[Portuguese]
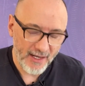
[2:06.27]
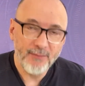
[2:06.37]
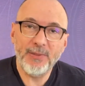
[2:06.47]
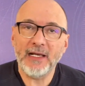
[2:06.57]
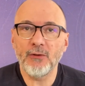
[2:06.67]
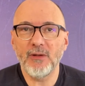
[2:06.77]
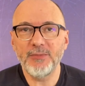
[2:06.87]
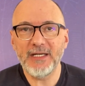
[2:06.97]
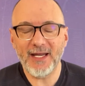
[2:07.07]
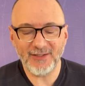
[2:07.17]
pelo
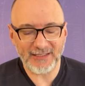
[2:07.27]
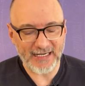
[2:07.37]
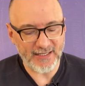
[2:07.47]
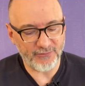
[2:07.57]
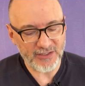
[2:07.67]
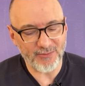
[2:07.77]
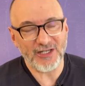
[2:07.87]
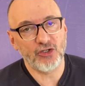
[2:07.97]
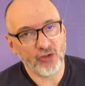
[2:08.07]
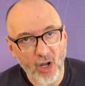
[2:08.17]
ambiente cada vez
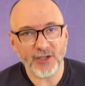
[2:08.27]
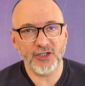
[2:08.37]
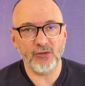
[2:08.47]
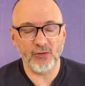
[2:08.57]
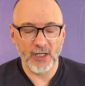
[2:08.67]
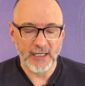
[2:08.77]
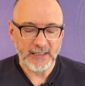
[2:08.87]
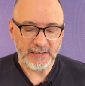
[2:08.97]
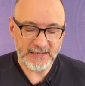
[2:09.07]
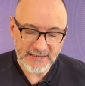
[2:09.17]
mais tóxico
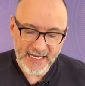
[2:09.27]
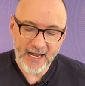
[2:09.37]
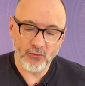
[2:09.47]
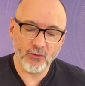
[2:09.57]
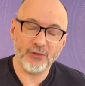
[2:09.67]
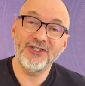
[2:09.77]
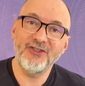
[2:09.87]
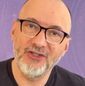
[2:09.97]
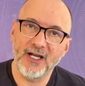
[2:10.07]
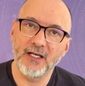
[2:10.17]
que é o
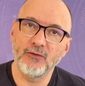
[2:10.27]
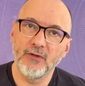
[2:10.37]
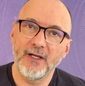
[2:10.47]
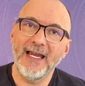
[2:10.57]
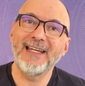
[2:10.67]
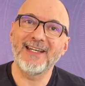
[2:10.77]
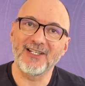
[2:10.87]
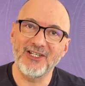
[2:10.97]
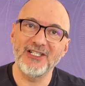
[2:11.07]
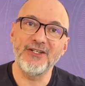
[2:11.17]
cotidiano em que a
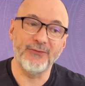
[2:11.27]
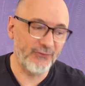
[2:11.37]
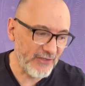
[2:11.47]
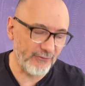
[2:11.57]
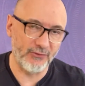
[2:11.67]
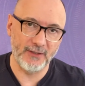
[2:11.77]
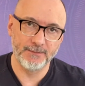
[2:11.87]
gente vive.